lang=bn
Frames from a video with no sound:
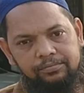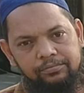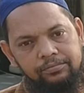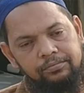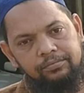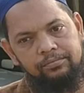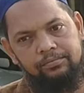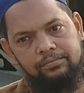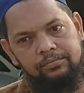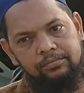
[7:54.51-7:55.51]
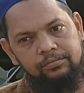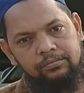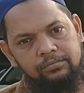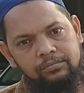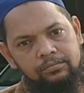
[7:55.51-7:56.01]
উবারের জন্য কি
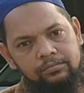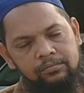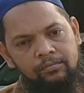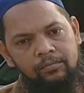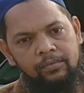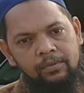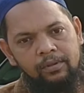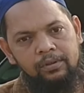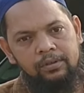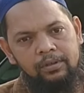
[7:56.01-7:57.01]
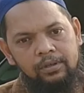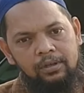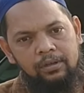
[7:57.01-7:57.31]
নির্দিষ্ট কোনো টাইম লাগে মানে